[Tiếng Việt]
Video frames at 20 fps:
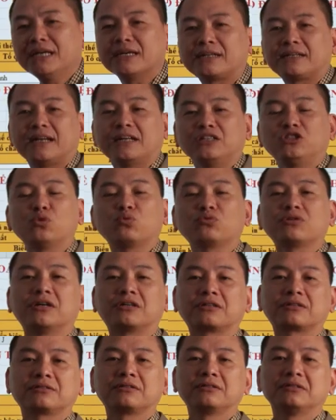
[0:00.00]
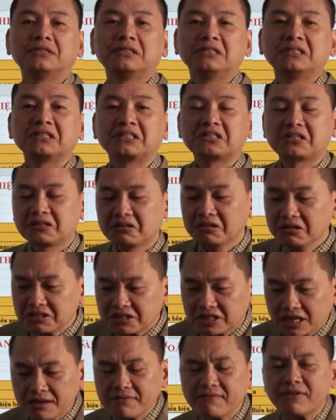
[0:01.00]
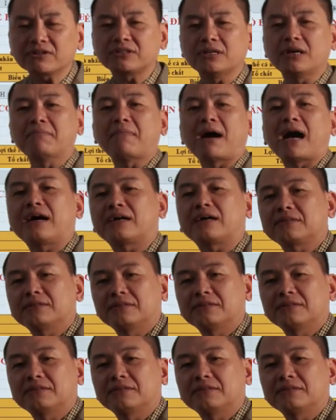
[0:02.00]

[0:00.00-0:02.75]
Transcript: biệt là trung thực. Cứ dính vào tiền bạc